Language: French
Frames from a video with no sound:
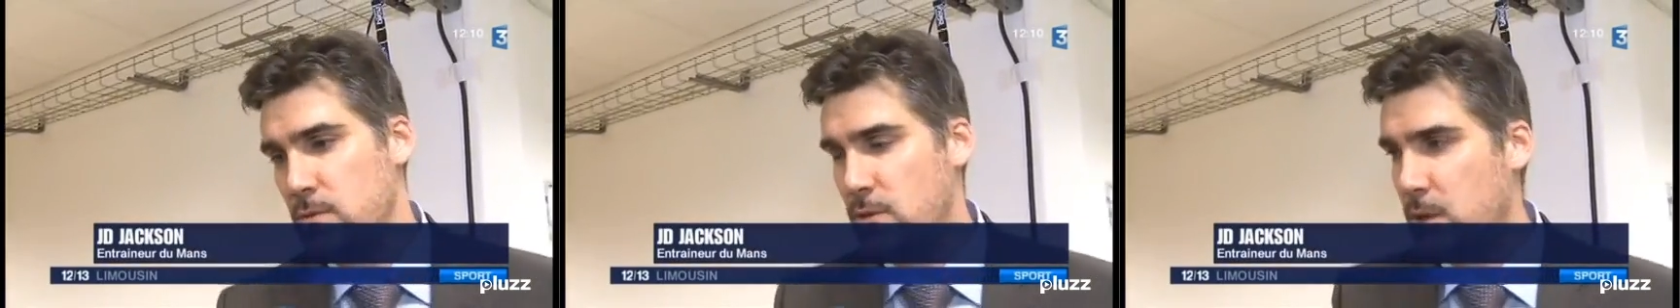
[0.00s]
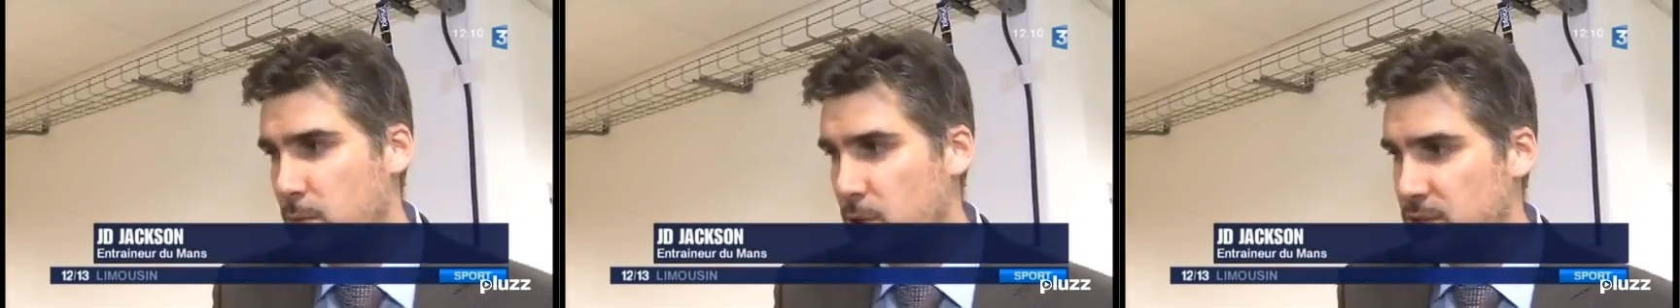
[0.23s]
on
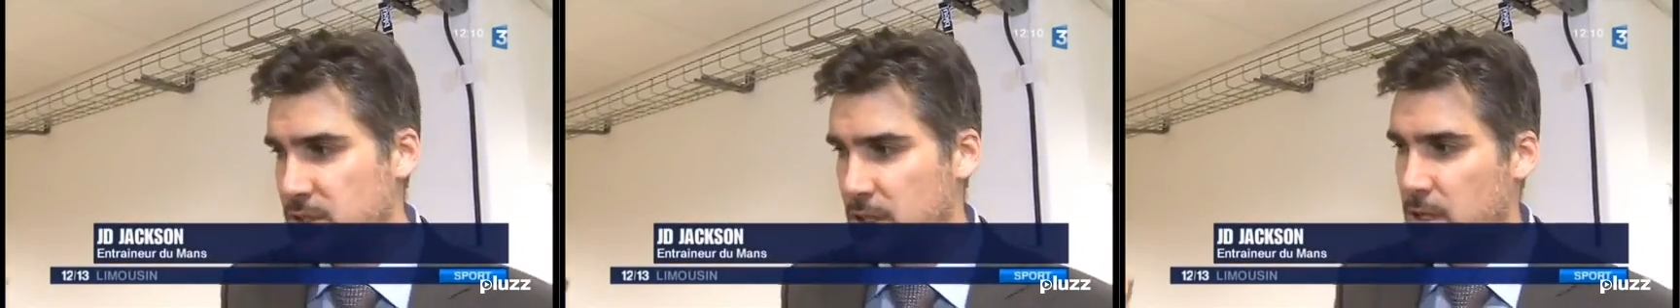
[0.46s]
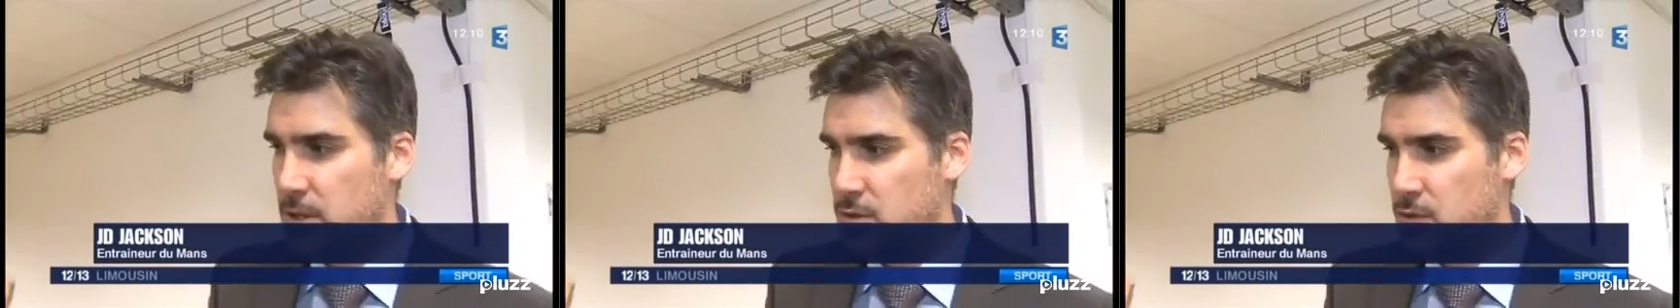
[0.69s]
commence
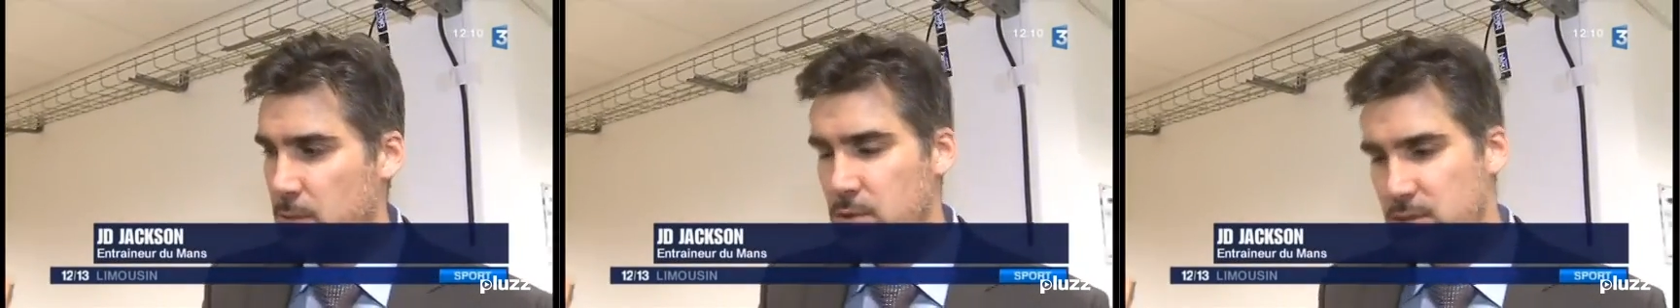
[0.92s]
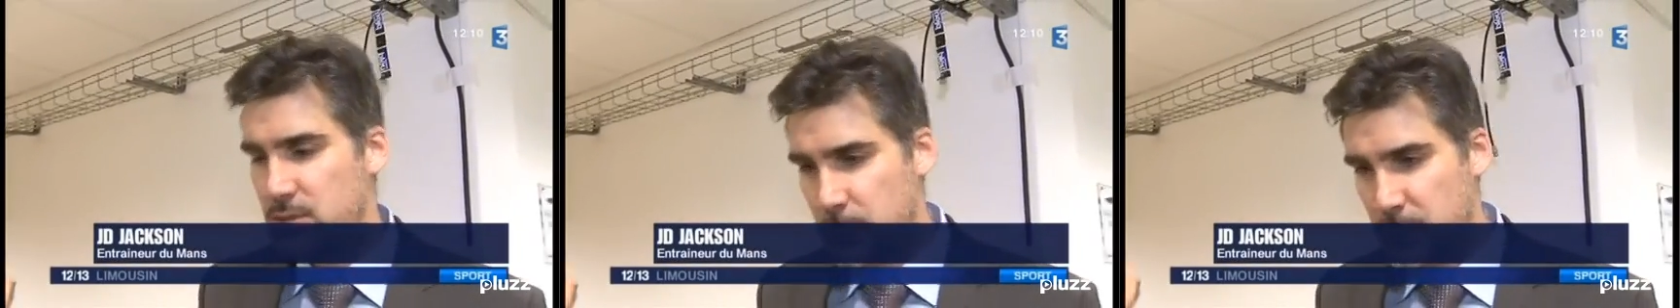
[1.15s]
à jouer
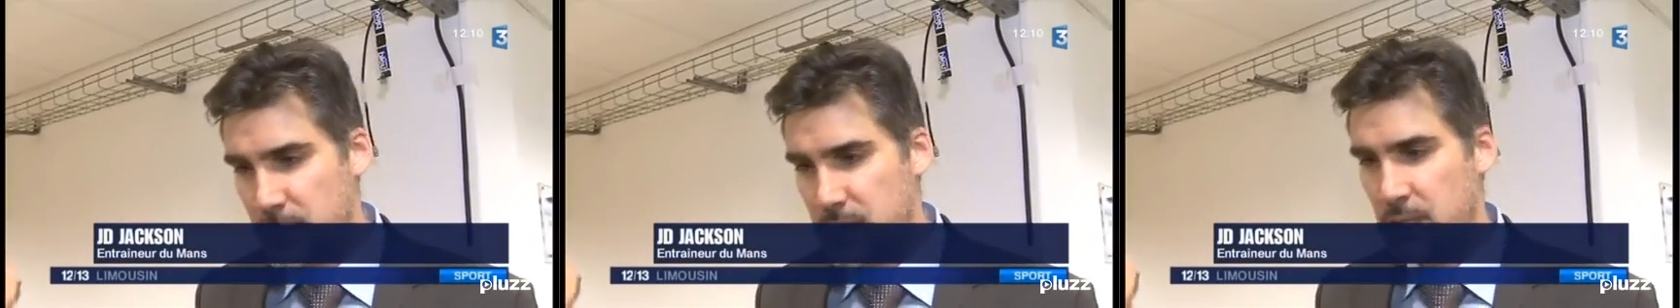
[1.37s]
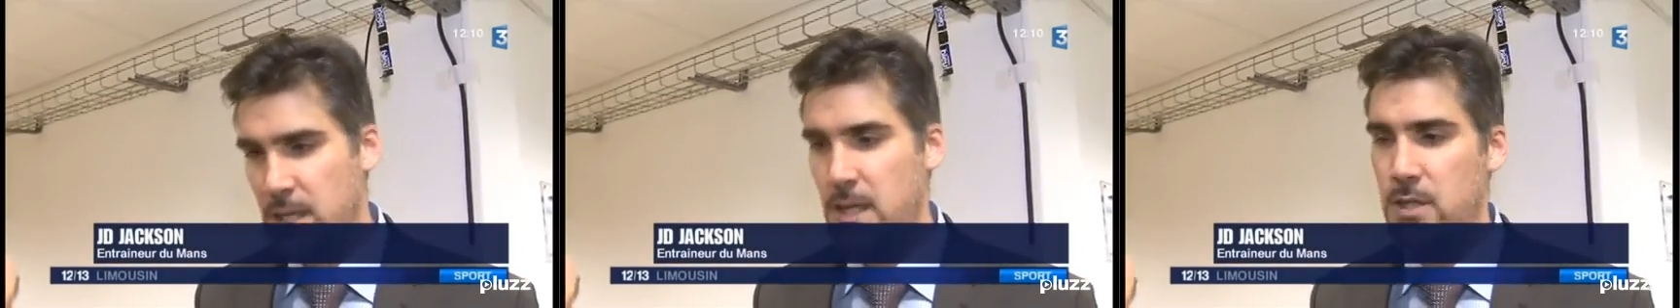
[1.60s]
plus
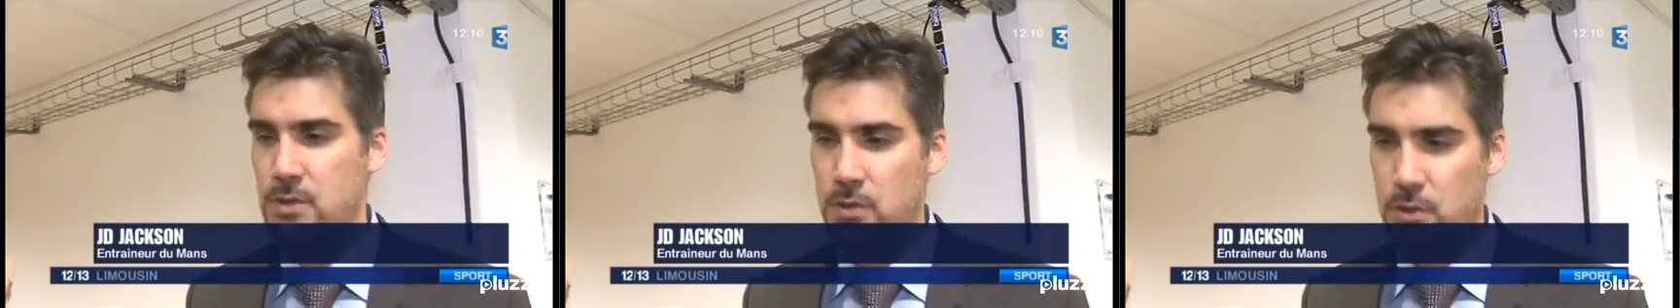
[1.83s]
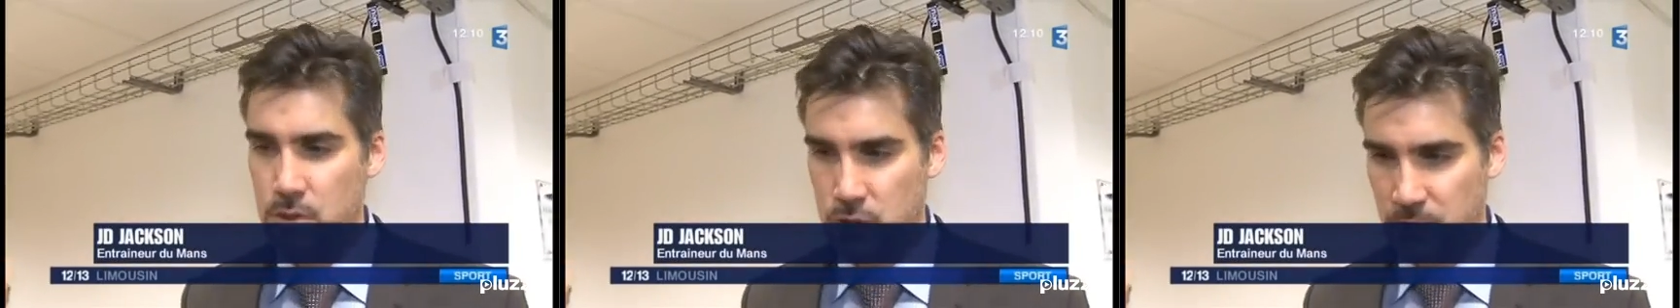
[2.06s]
appliqué sur
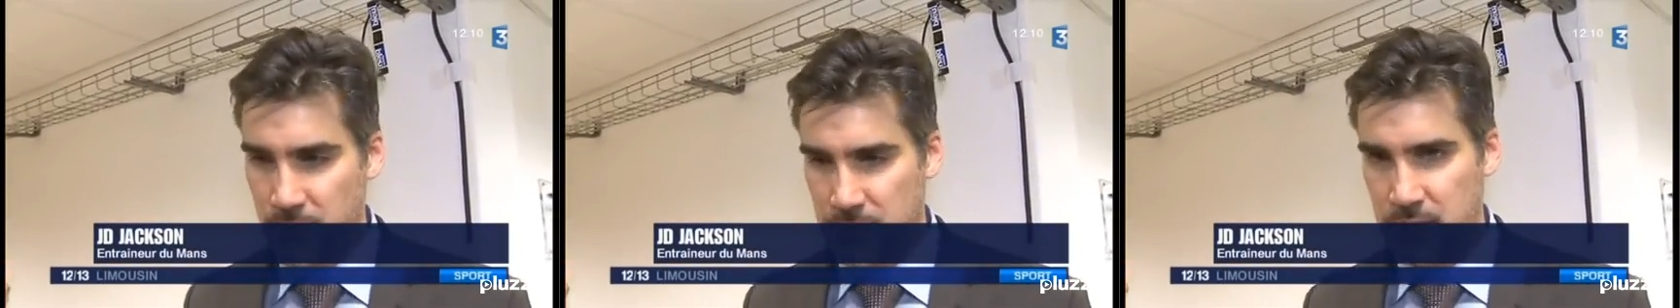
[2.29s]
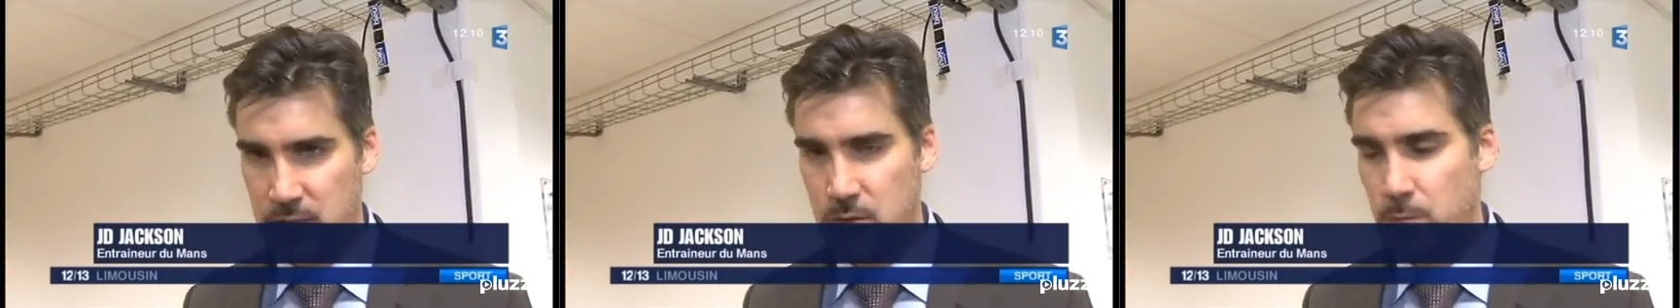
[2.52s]
le jeu de
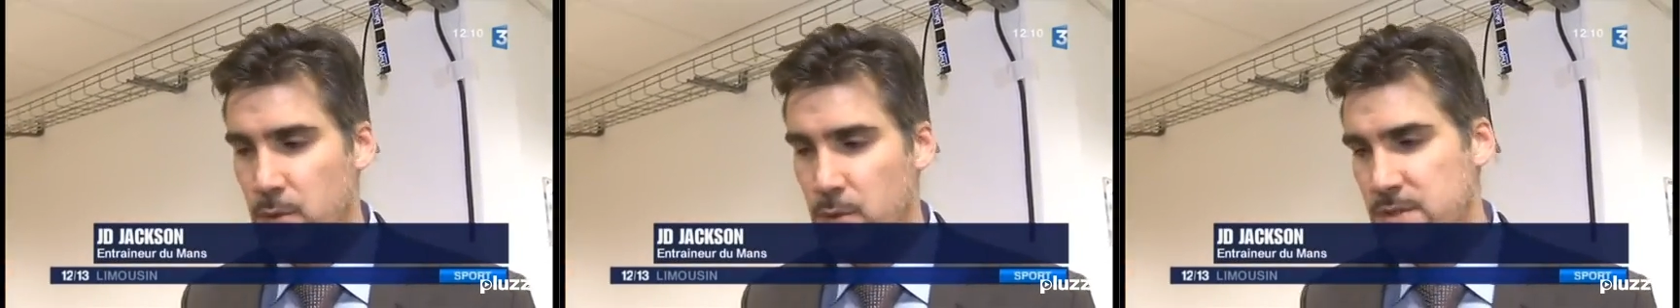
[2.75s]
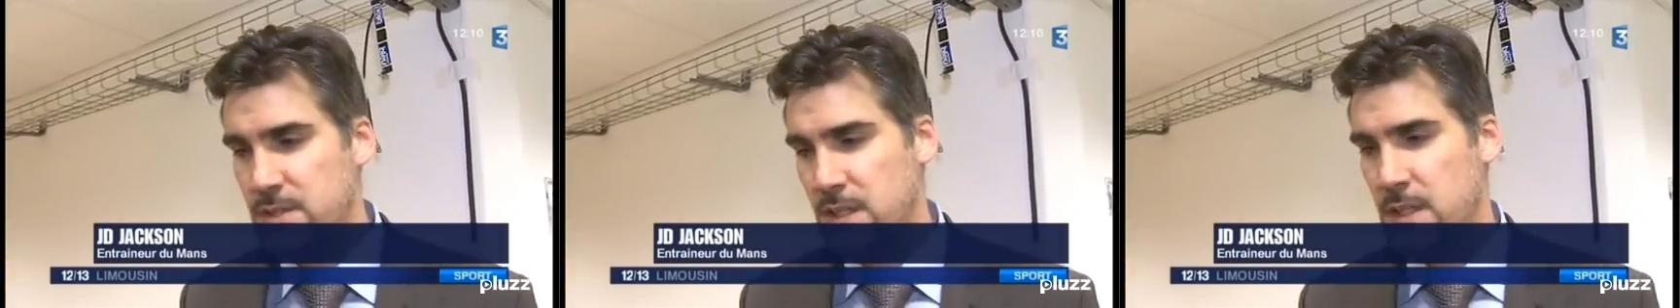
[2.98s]
fixation
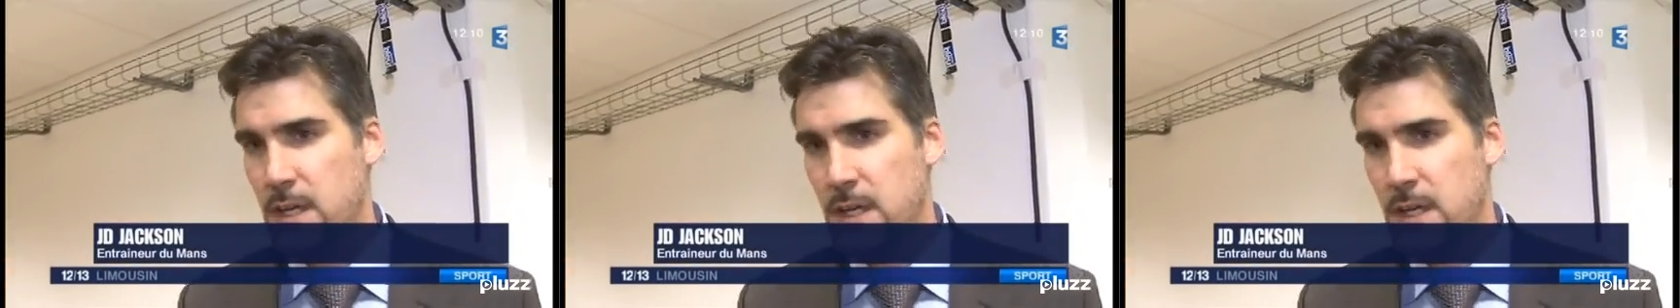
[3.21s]
posté